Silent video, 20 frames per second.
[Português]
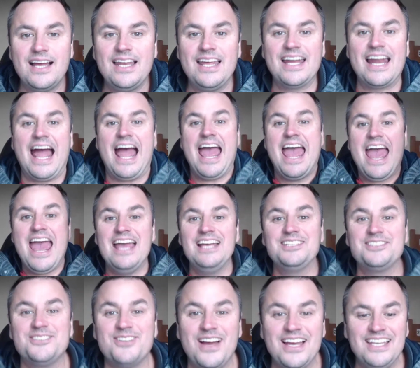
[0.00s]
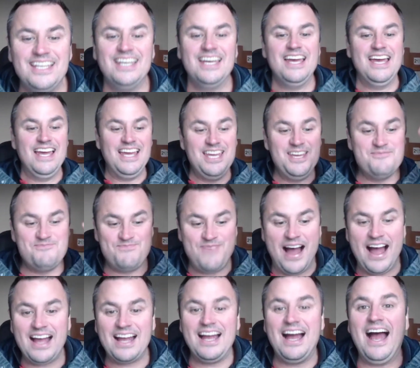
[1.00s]
galera. É isso aí. E
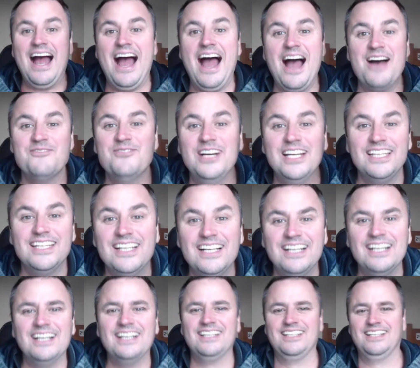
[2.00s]
paga amanhã.